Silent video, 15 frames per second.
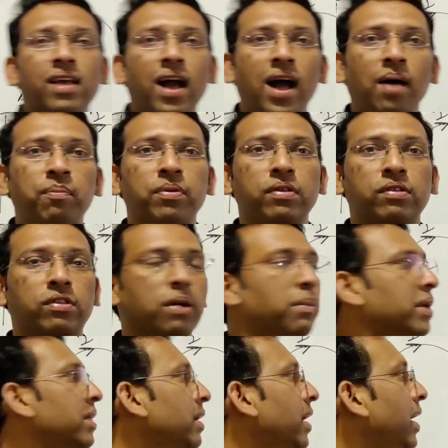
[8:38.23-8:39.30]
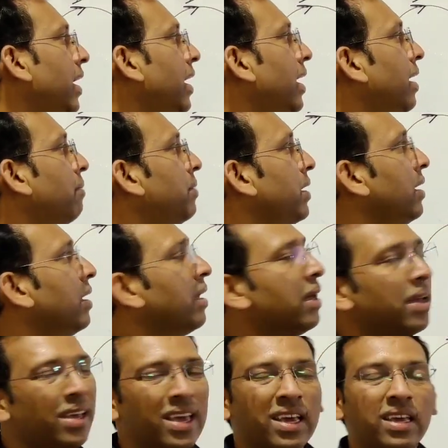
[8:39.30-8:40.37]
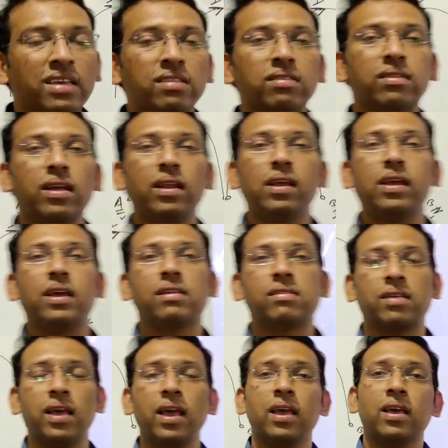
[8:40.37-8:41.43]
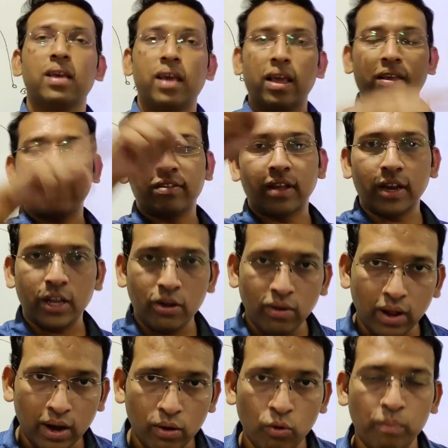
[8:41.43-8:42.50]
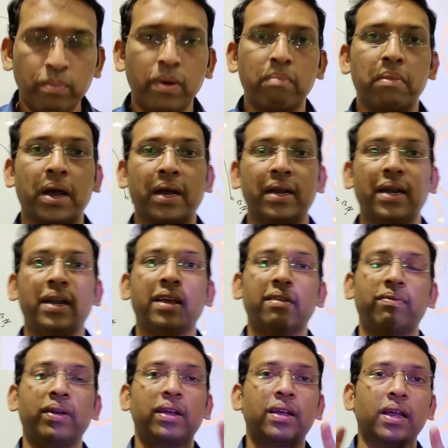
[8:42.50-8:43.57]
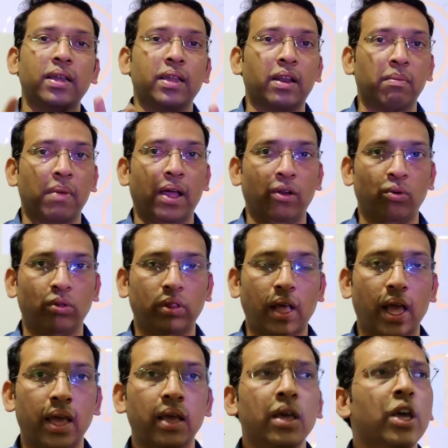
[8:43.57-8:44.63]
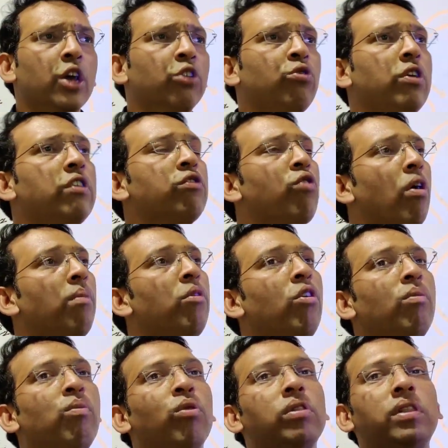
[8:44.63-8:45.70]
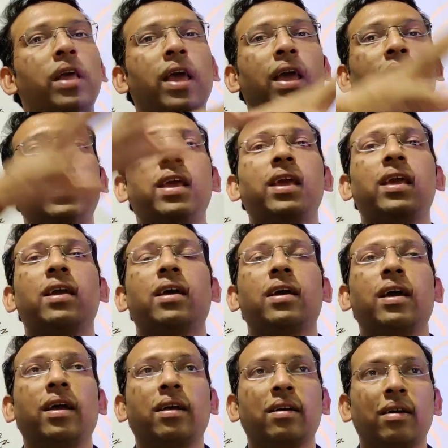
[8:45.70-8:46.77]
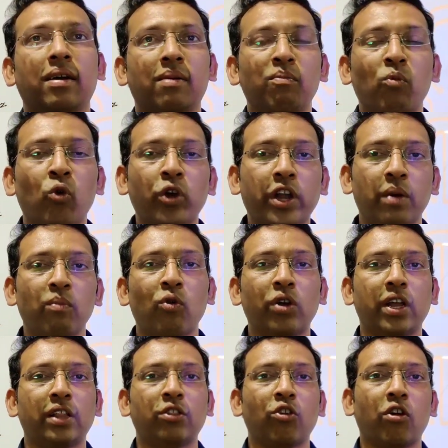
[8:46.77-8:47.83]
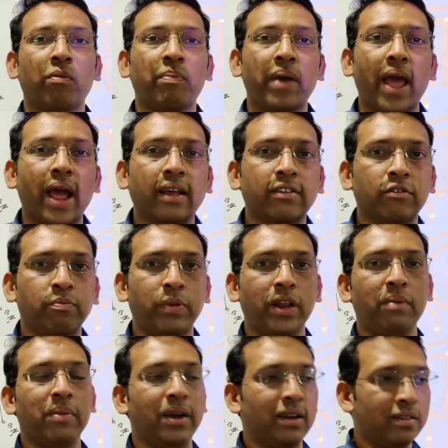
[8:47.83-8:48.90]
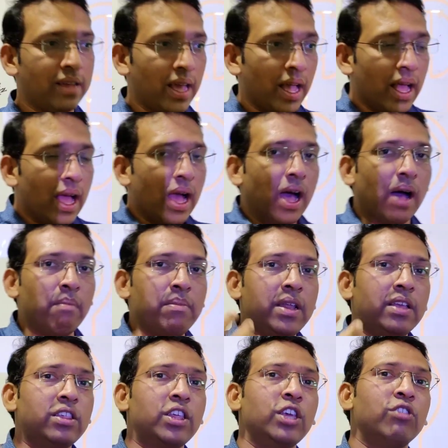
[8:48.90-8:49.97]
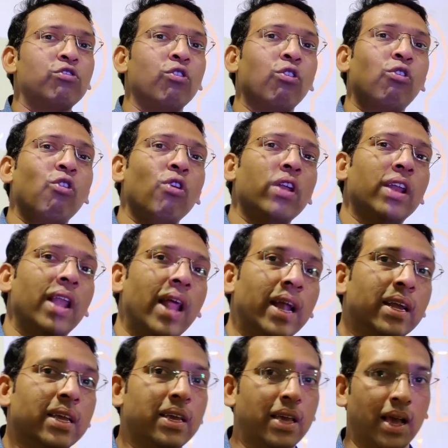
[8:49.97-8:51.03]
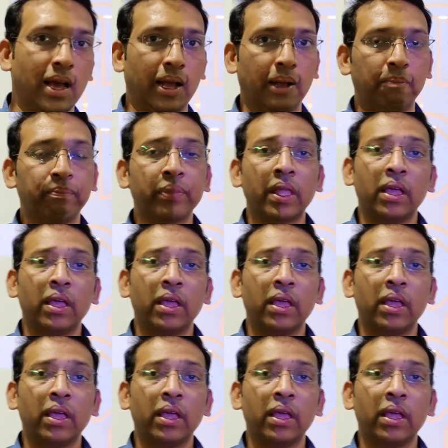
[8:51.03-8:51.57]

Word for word: से आप समझ गए हैं अभी कि किस तरीके से एक सर्कुलर लूप में मैग्नेटिक फील्ड का निर्माण होता है तो इसको हम लोग बोलते हैं कि एक मोटे मोटे तौर पे एक्सपेरिमेंट से हमने चीज़ों को रिलेट किया है